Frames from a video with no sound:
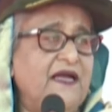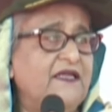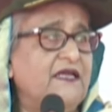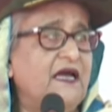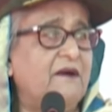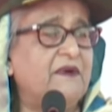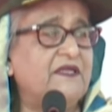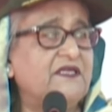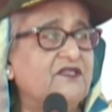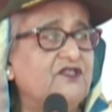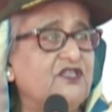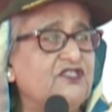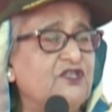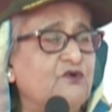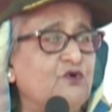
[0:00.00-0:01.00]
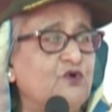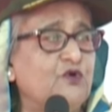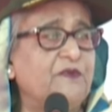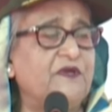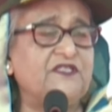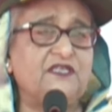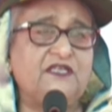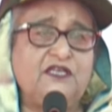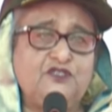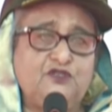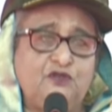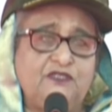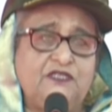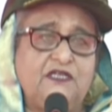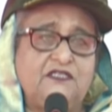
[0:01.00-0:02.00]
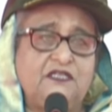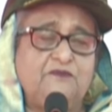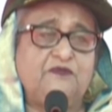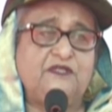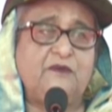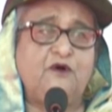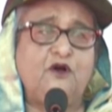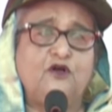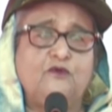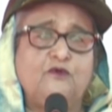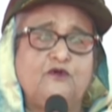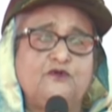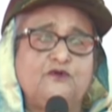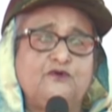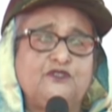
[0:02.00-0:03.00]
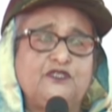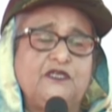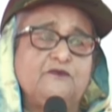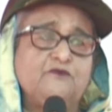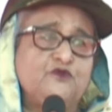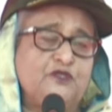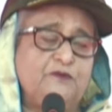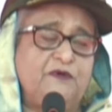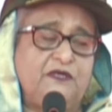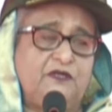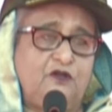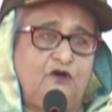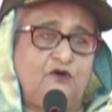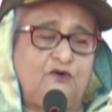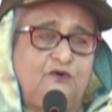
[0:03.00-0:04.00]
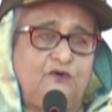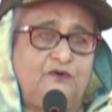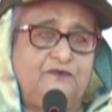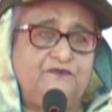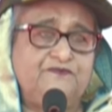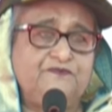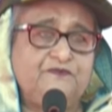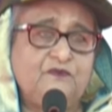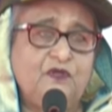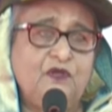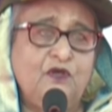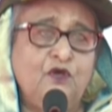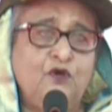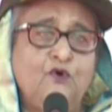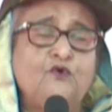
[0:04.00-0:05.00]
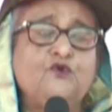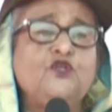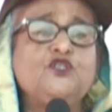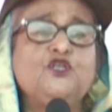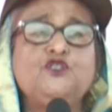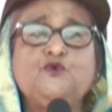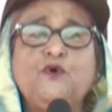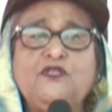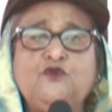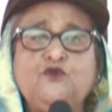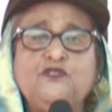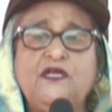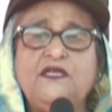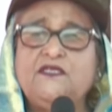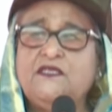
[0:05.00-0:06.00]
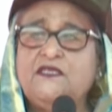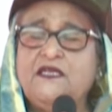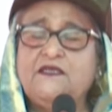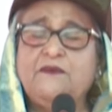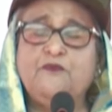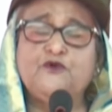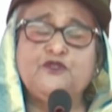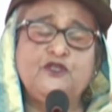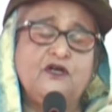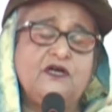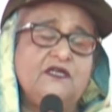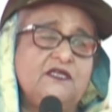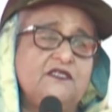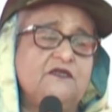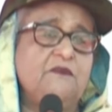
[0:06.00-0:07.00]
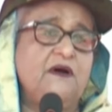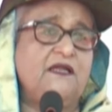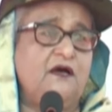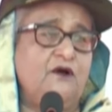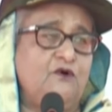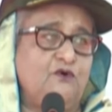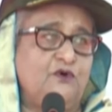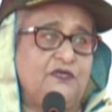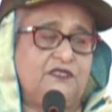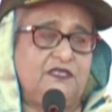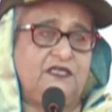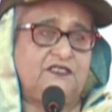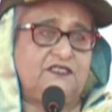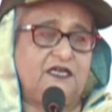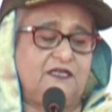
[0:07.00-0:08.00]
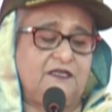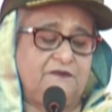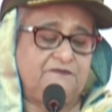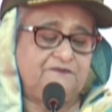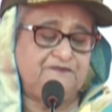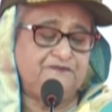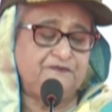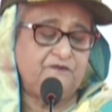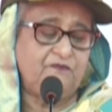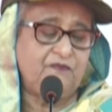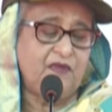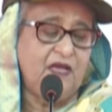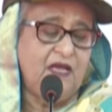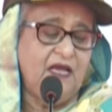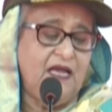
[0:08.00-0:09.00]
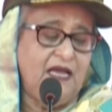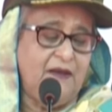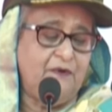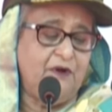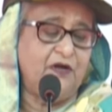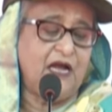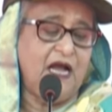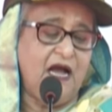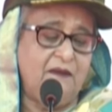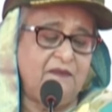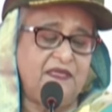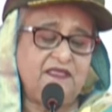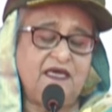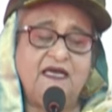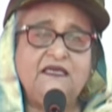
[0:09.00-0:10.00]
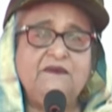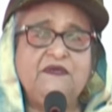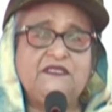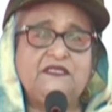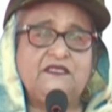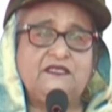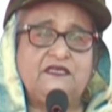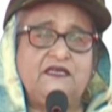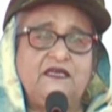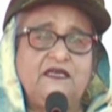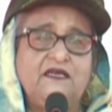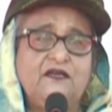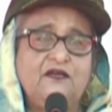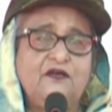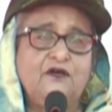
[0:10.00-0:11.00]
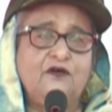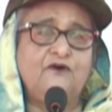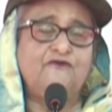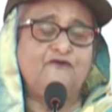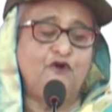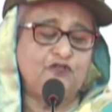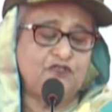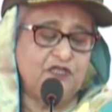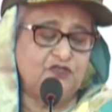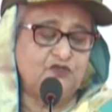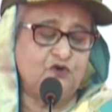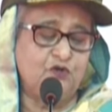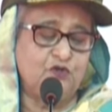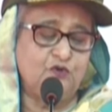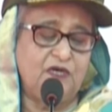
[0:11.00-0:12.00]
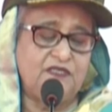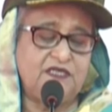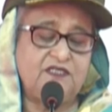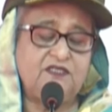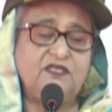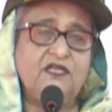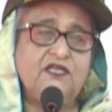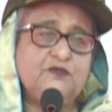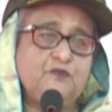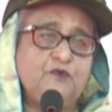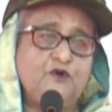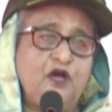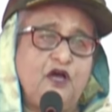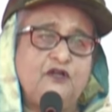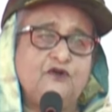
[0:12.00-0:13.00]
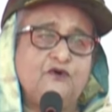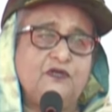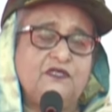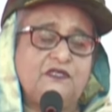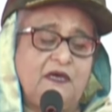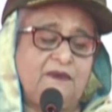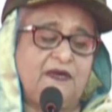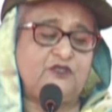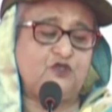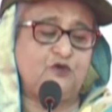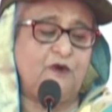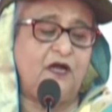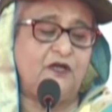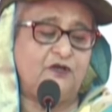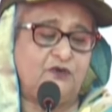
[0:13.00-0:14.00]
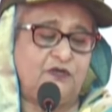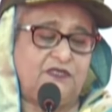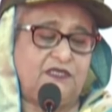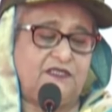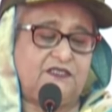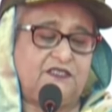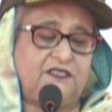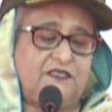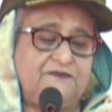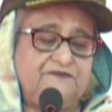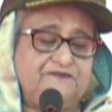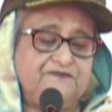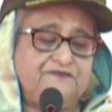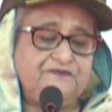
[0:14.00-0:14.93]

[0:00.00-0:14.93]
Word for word: বাহিনী আমাদের দেশে গরুর বেশেরাই ছিল জাতির পিতা বঙ্গবন্ধু শেখ মুজিবের লক্ষ্য উনিশশো সালে তিনি একটা প্রতিরক্ষা নীতিমালাও করে দিয়ে যান এবং আমরা তারই ভিত্তিতে ফোর্সেস গোল দু প্রণয়ন করে তা বাস্তবায়ন করে যাচ্ছি